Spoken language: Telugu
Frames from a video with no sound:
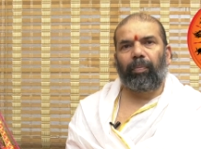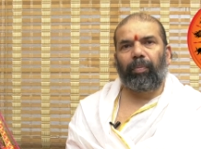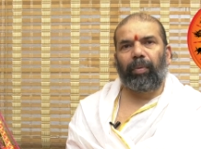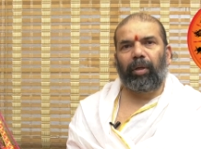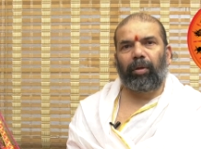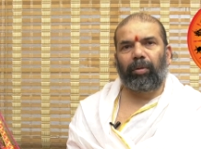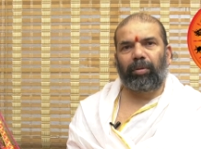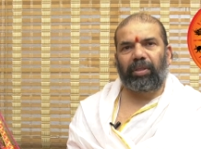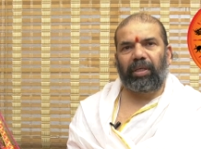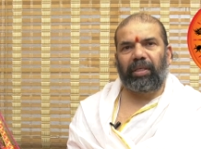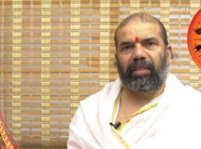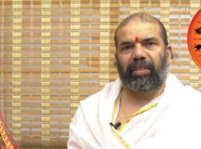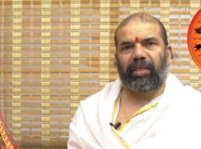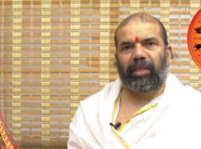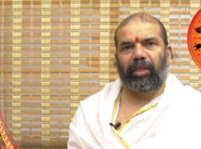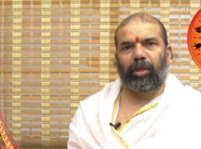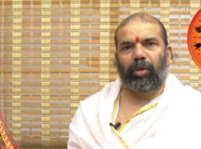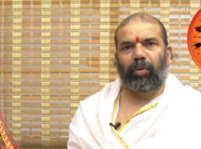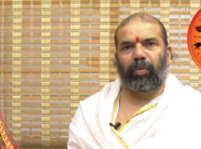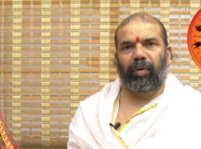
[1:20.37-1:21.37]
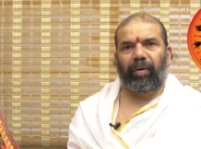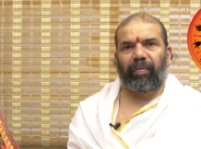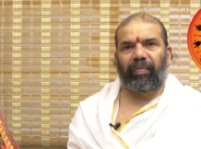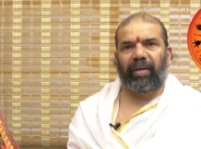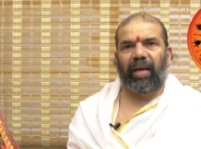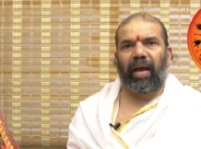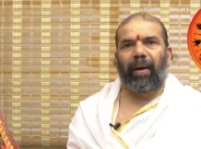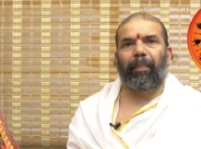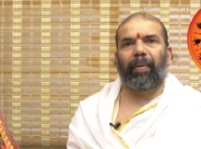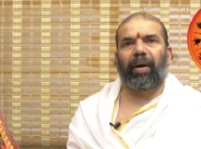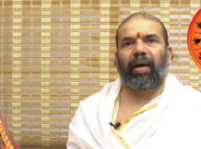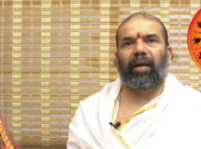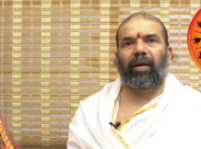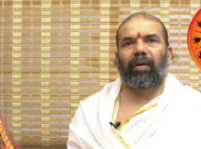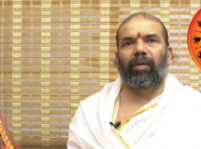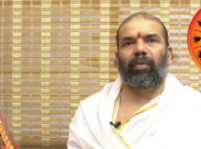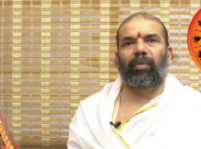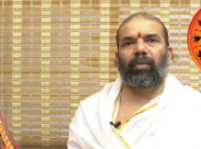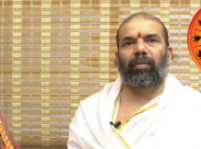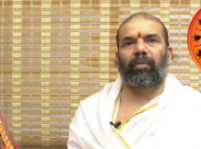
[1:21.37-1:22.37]
మీరు చేసేటటువంటి
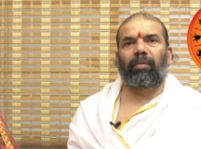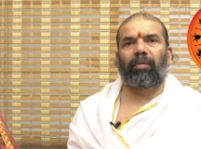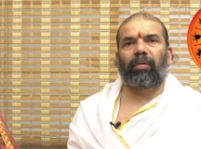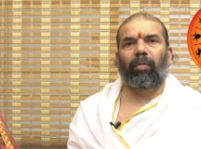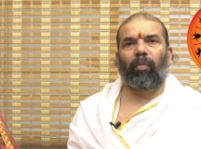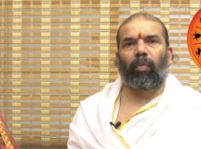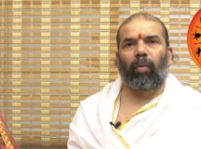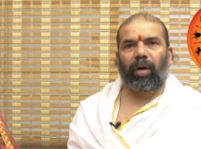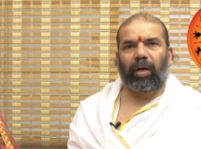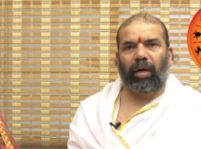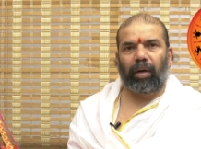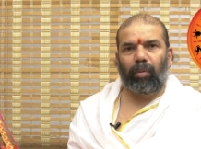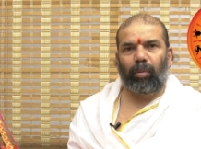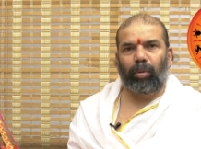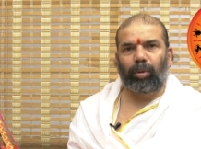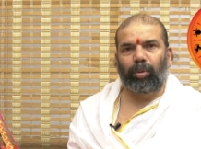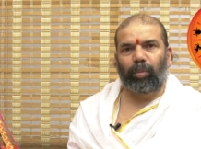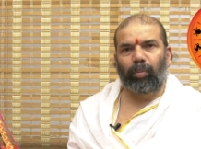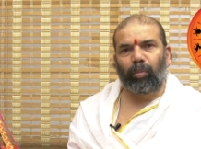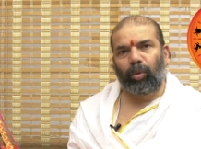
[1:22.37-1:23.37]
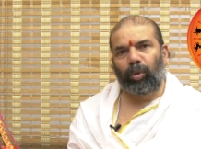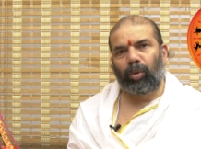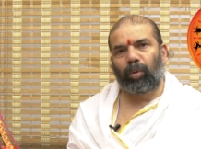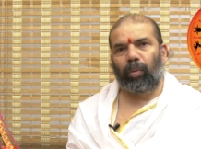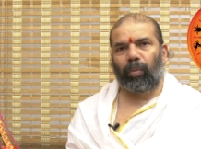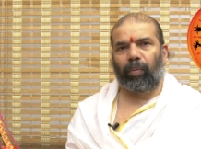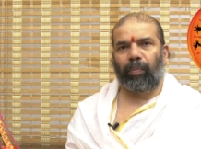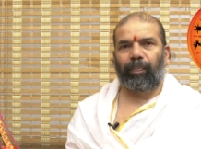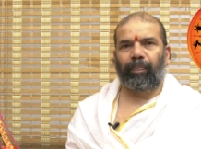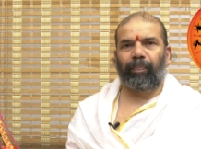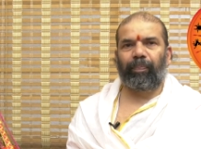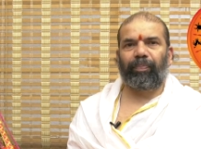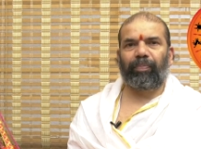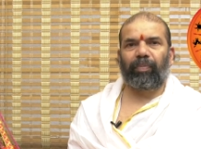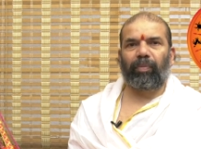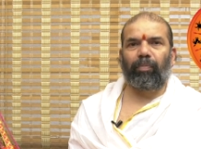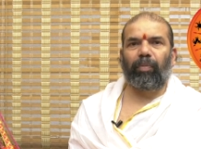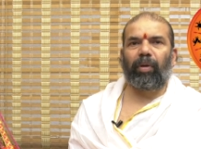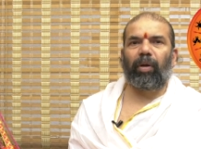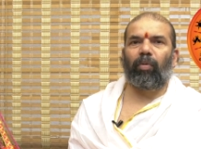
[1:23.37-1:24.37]
వ్యాపారంలో ఒకరోజు ముందు
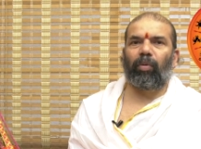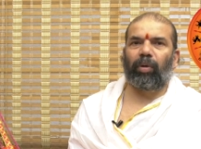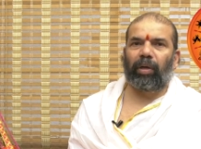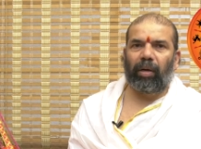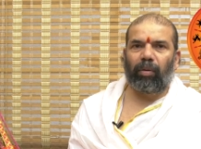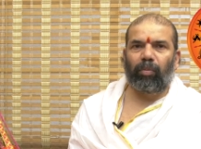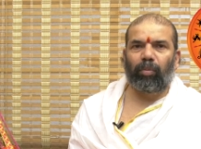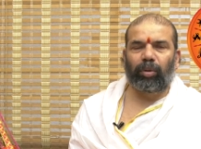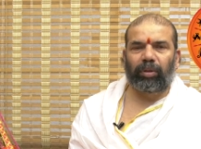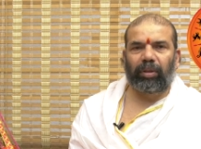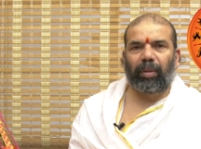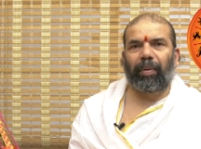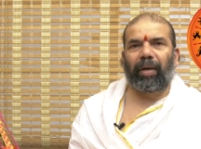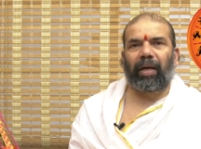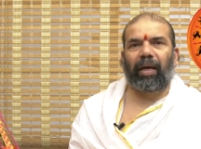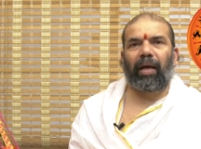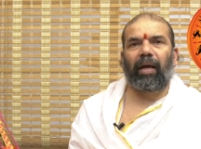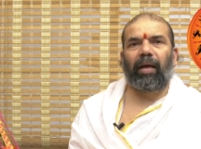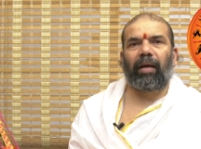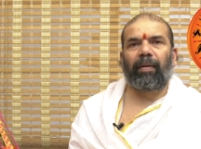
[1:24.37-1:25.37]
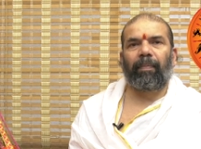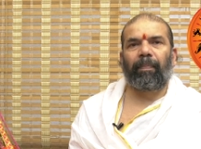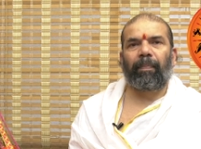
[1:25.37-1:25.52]
మీరు ఉండడం ఉత్తమంగా